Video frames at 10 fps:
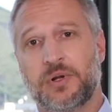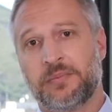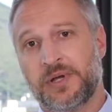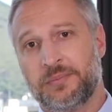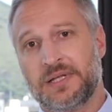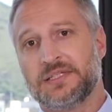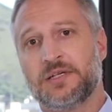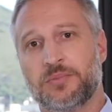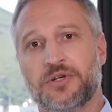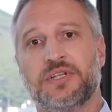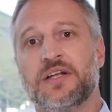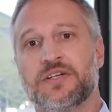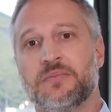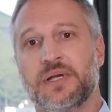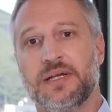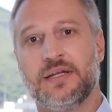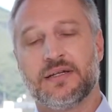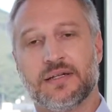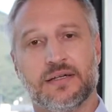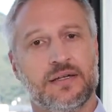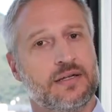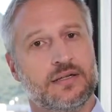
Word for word: para hiperplasia prostática benigna